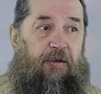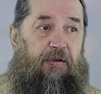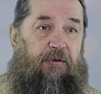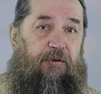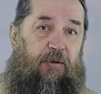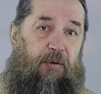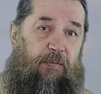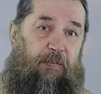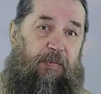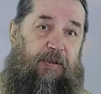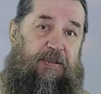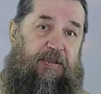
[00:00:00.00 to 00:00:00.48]

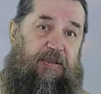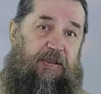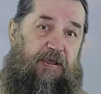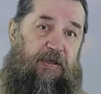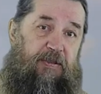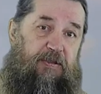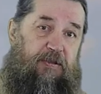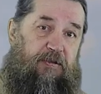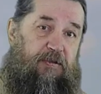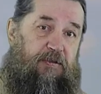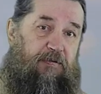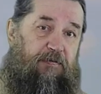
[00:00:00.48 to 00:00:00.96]
Но мы
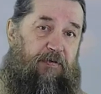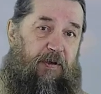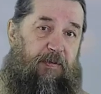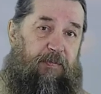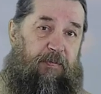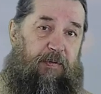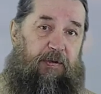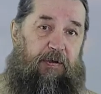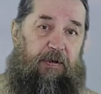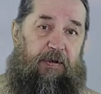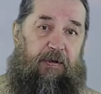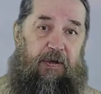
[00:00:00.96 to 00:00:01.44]
сразу с
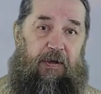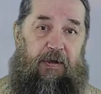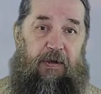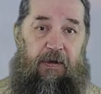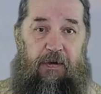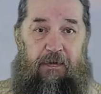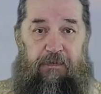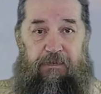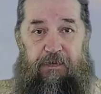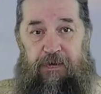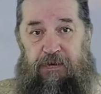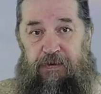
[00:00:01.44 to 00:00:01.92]
вами
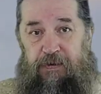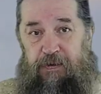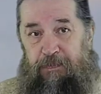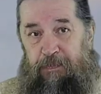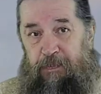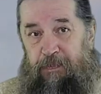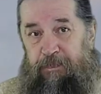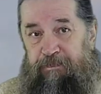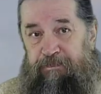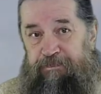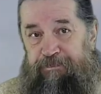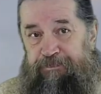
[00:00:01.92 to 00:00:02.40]

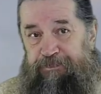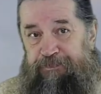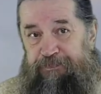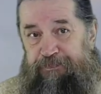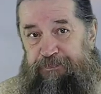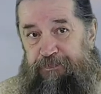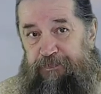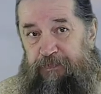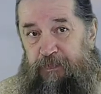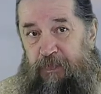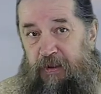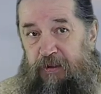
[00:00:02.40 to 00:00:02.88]
видим
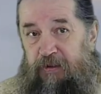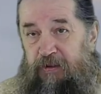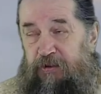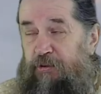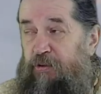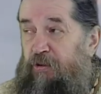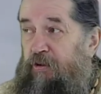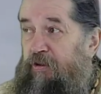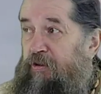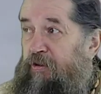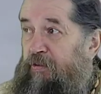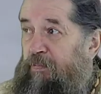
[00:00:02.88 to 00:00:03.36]

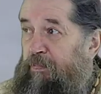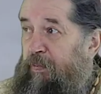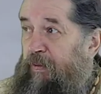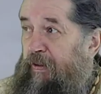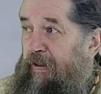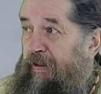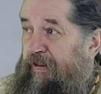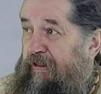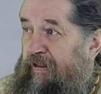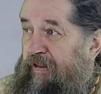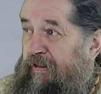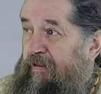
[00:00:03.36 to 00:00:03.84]
еще один
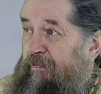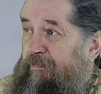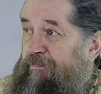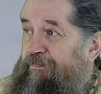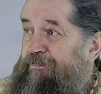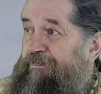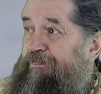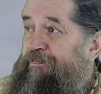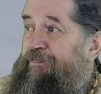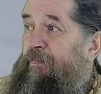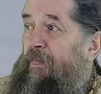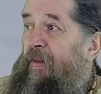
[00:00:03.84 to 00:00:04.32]
пласт,
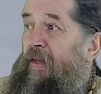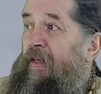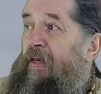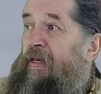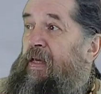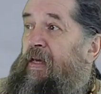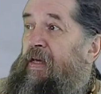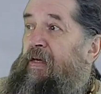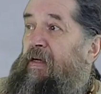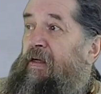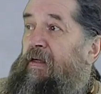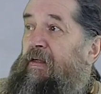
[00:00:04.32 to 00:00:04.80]

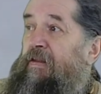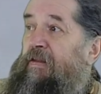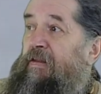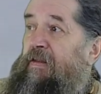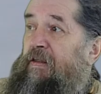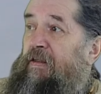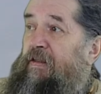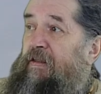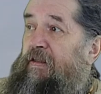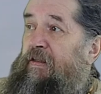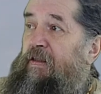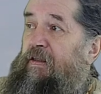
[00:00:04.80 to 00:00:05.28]

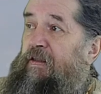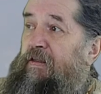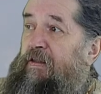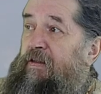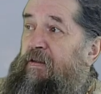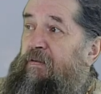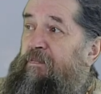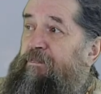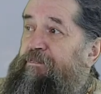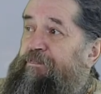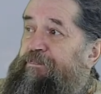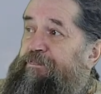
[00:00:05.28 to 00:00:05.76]
что
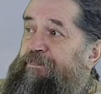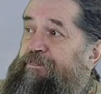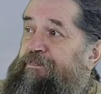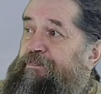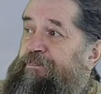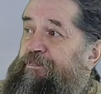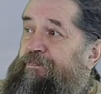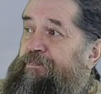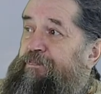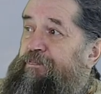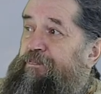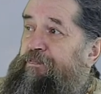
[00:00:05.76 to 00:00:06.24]
здесь
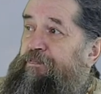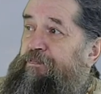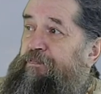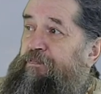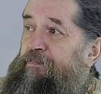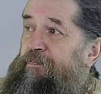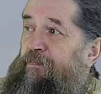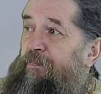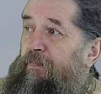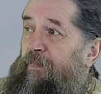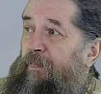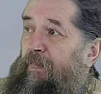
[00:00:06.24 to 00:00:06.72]

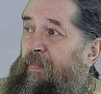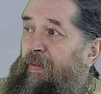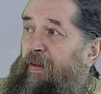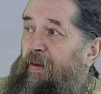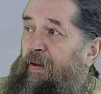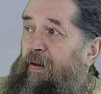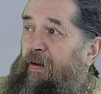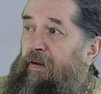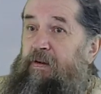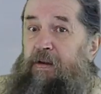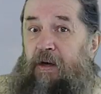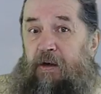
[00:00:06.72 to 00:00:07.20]

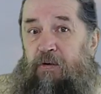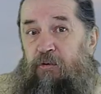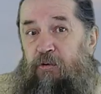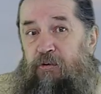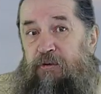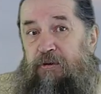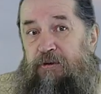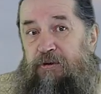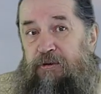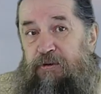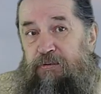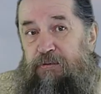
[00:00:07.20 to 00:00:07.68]

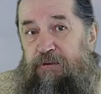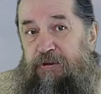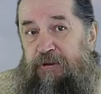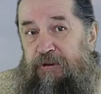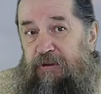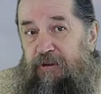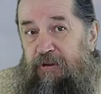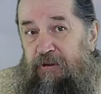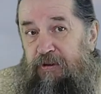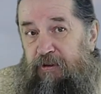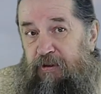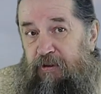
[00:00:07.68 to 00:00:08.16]
находятся
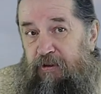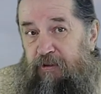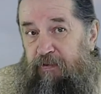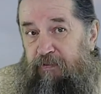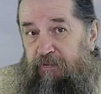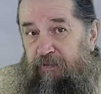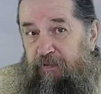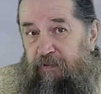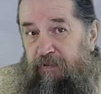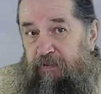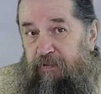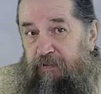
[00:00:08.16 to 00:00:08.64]
ученики
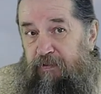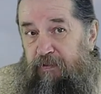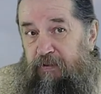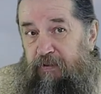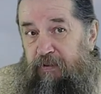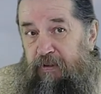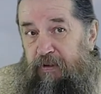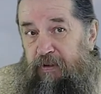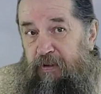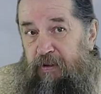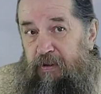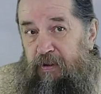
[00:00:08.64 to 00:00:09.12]
его.
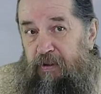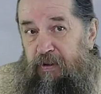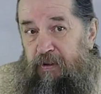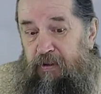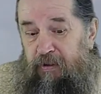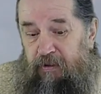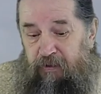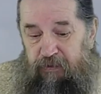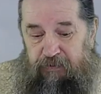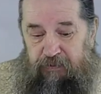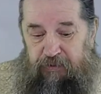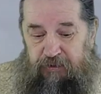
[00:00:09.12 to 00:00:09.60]

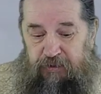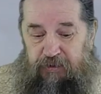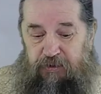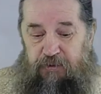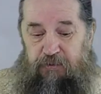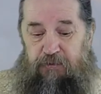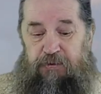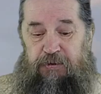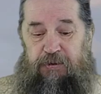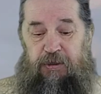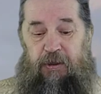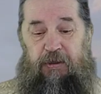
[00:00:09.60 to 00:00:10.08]
Не
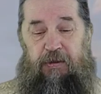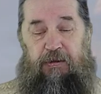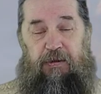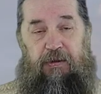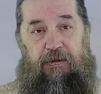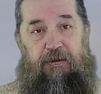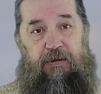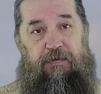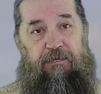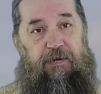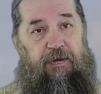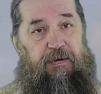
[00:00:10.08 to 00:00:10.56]
случайно
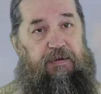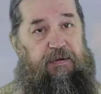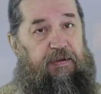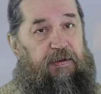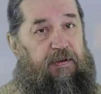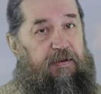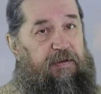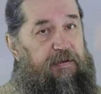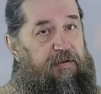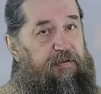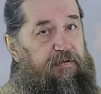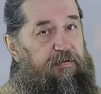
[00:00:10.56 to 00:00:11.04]

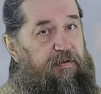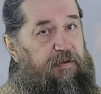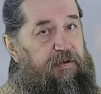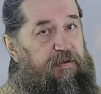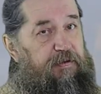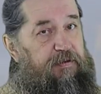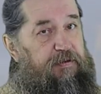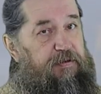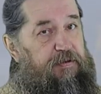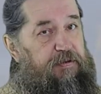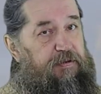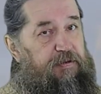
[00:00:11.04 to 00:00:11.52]
Евангелие
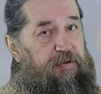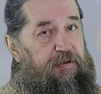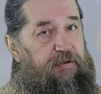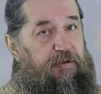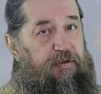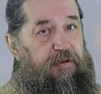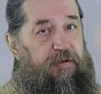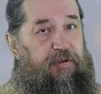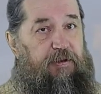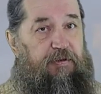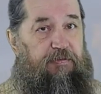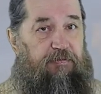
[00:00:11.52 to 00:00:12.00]
говорит, что
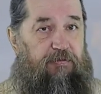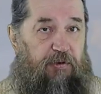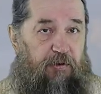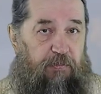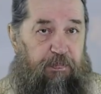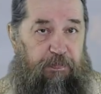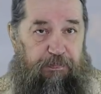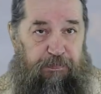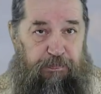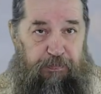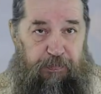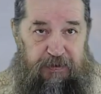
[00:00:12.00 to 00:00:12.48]

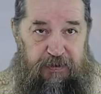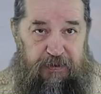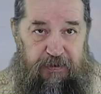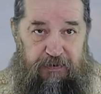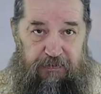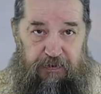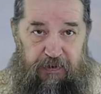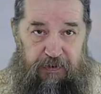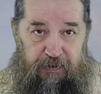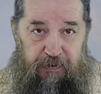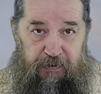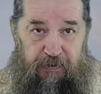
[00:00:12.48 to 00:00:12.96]
его
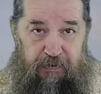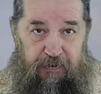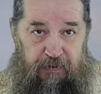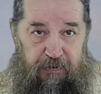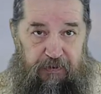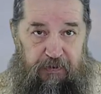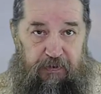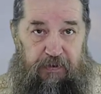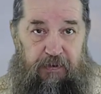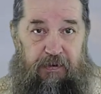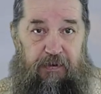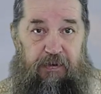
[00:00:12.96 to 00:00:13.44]
позвали
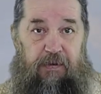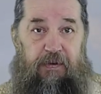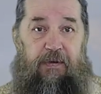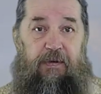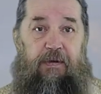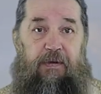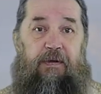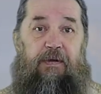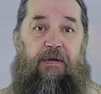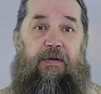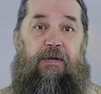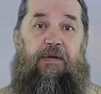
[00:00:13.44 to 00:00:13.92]

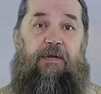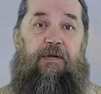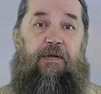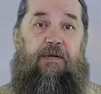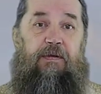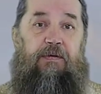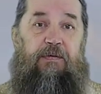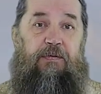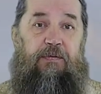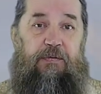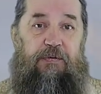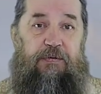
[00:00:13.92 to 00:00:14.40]

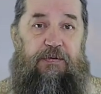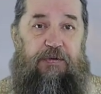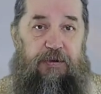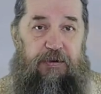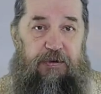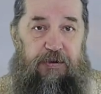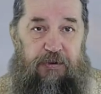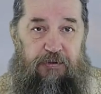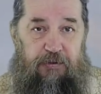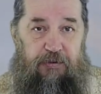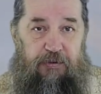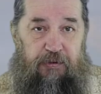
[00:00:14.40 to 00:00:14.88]
и
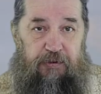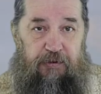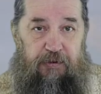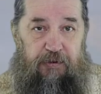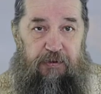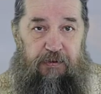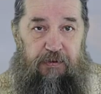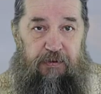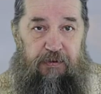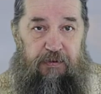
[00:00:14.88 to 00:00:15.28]
ученики